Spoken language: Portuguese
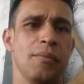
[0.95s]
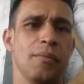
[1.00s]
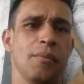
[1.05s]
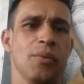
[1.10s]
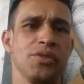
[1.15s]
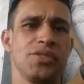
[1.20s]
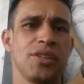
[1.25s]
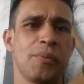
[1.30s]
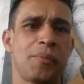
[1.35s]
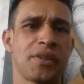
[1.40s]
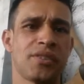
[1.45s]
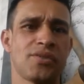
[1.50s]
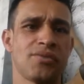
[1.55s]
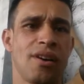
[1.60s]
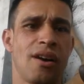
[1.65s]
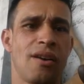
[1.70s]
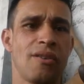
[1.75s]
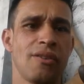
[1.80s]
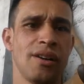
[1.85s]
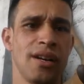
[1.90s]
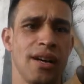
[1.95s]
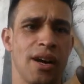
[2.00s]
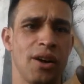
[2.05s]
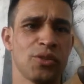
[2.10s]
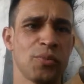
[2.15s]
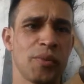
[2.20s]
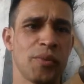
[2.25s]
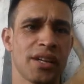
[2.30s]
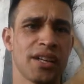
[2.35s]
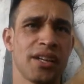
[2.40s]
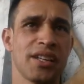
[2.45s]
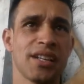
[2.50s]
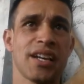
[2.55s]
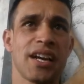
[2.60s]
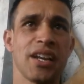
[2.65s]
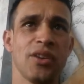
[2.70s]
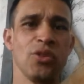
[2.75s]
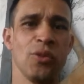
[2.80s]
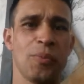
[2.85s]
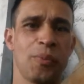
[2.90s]
Bom dia pessoal,
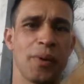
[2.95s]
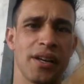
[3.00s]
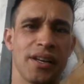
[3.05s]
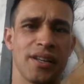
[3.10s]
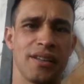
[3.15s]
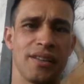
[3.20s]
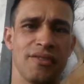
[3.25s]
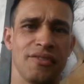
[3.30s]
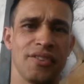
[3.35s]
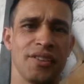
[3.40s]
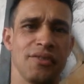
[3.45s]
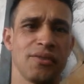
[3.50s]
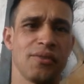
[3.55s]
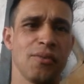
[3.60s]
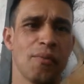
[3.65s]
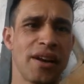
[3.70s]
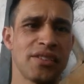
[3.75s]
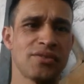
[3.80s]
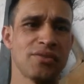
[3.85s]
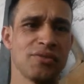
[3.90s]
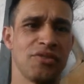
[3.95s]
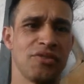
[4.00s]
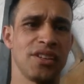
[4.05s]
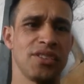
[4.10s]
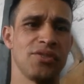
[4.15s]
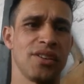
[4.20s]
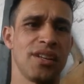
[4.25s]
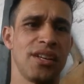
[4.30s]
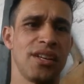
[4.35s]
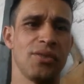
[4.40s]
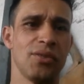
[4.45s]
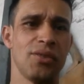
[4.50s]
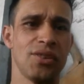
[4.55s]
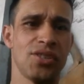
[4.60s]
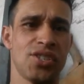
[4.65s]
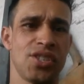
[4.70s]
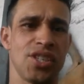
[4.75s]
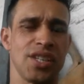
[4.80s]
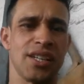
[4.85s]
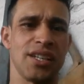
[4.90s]
Automecânica Lupa, vindo com mais um vídeo aí
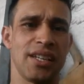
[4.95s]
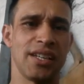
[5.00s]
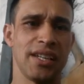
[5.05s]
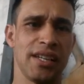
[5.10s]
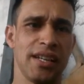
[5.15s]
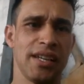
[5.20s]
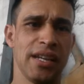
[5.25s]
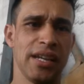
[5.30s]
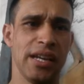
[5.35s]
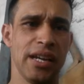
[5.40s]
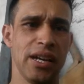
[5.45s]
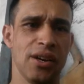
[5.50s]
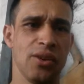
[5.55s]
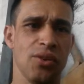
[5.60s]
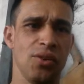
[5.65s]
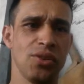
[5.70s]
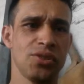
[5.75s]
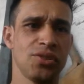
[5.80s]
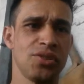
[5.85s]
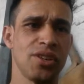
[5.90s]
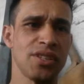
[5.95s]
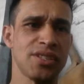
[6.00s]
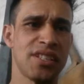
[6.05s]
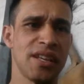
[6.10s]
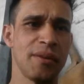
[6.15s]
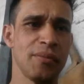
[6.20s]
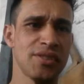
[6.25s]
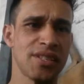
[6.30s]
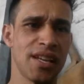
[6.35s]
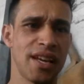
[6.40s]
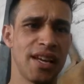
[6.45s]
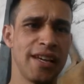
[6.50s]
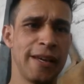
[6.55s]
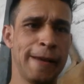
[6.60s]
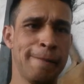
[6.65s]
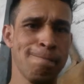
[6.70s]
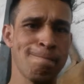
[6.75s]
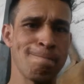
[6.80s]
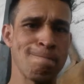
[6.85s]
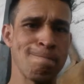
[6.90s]
hoje. Hoje nós temos
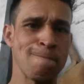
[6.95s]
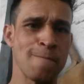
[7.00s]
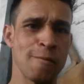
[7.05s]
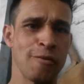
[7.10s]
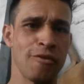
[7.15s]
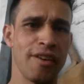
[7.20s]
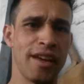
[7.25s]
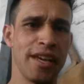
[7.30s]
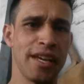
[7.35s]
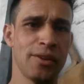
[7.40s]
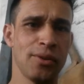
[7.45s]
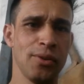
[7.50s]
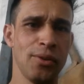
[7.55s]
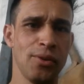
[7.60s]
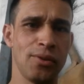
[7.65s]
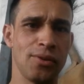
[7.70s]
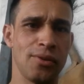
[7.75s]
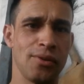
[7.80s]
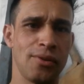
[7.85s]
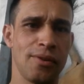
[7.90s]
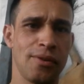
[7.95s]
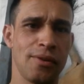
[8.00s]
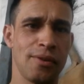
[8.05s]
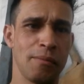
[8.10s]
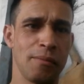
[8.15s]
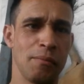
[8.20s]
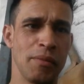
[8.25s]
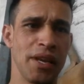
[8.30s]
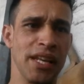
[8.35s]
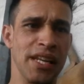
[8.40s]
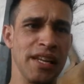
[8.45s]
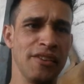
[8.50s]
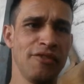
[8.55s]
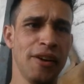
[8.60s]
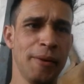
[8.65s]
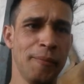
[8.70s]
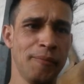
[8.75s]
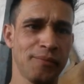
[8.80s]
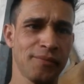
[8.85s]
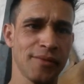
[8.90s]
aí o um veículo
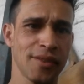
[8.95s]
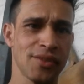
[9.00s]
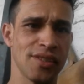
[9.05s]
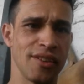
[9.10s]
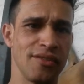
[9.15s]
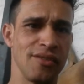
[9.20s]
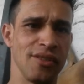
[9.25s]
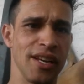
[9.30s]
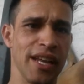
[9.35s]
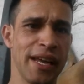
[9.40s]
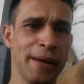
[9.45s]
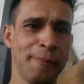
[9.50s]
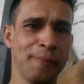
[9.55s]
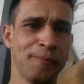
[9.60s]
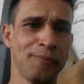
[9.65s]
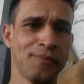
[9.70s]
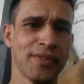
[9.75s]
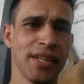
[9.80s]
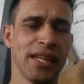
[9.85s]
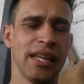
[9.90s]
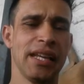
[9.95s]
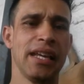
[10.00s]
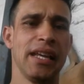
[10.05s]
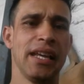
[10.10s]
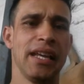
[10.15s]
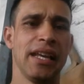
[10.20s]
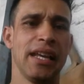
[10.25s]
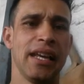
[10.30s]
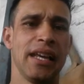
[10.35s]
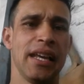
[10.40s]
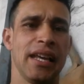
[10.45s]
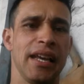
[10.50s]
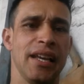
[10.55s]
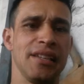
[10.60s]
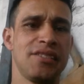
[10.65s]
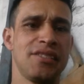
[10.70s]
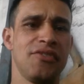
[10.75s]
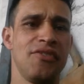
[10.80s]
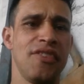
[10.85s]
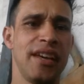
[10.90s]
Meriba Chevrolet.
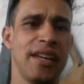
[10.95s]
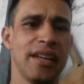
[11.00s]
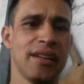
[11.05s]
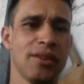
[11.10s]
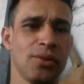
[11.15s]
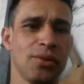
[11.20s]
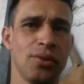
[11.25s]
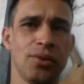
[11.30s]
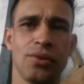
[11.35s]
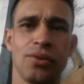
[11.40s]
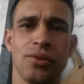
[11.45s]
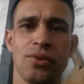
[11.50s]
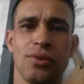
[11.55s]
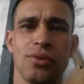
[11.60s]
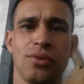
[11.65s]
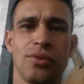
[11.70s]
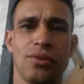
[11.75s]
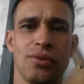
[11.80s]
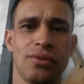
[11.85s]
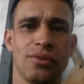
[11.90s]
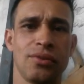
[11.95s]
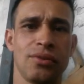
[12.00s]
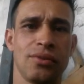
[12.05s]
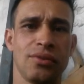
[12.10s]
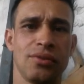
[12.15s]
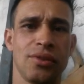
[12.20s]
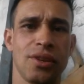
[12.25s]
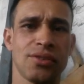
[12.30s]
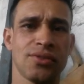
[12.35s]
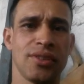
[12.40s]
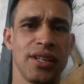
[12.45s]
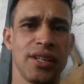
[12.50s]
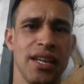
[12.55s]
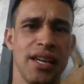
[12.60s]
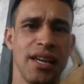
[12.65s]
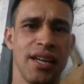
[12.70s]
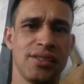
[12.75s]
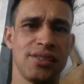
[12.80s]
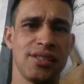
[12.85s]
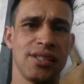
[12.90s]
Esse veículo, o nosso
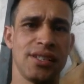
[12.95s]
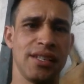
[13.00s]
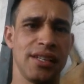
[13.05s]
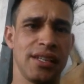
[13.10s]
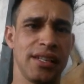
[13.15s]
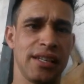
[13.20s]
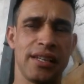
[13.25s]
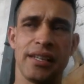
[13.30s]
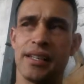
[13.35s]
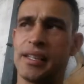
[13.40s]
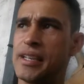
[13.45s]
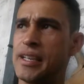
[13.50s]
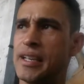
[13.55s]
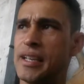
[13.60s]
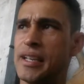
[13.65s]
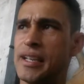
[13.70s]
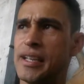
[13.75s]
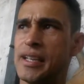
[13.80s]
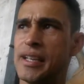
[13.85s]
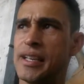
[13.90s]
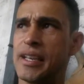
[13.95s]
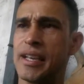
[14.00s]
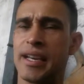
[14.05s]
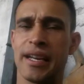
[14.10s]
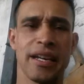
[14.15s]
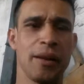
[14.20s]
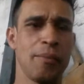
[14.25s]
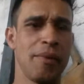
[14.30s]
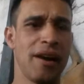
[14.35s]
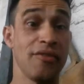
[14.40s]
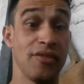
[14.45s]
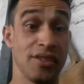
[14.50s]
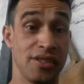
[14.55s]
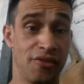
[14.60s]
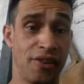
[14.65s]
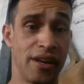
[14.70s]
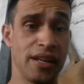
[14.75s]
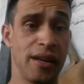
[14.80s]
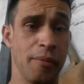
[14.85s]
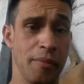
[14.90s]
cliente, ele reclamava de
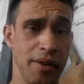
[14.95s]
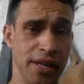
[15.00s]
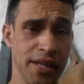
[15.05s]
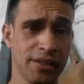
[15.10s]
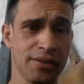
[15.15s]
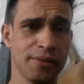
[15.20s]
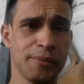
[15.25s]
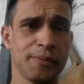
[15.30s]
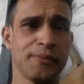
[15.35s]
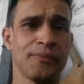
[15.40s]
falhamento.